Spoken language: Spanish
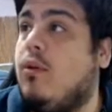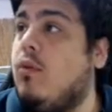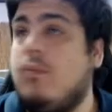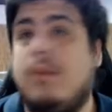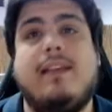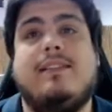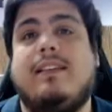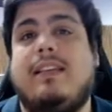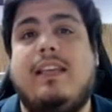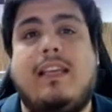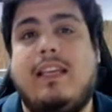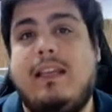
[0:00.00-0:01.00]
de un mes
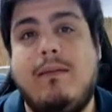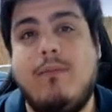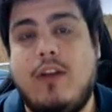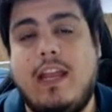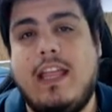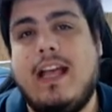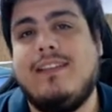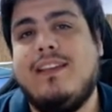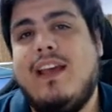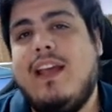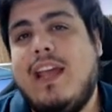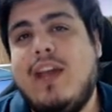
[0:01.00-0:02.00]
y, monedas
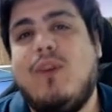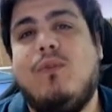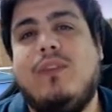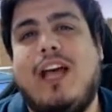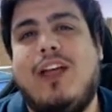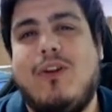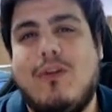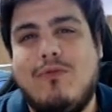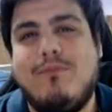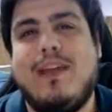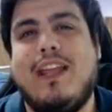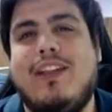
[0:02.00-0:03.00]
he juntado como
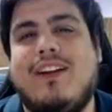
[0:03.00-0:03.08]
un pequeño